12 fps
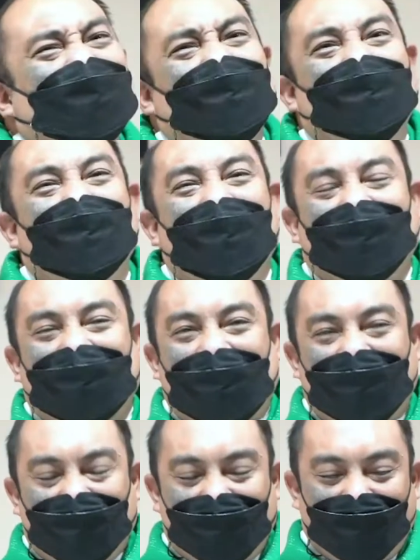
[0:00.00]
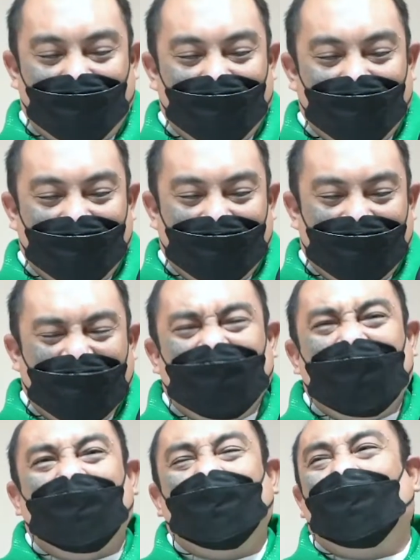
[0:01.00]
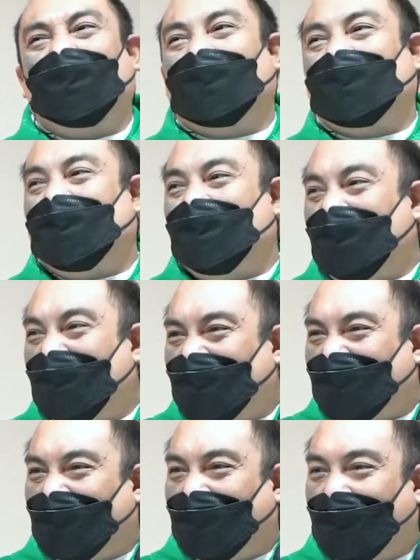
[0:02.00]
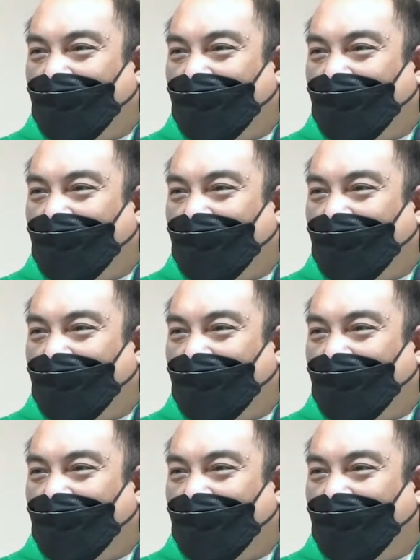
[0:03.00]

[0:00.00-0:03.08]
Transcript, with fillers: simba ta mo. Ay nanyang niyang orasing misa.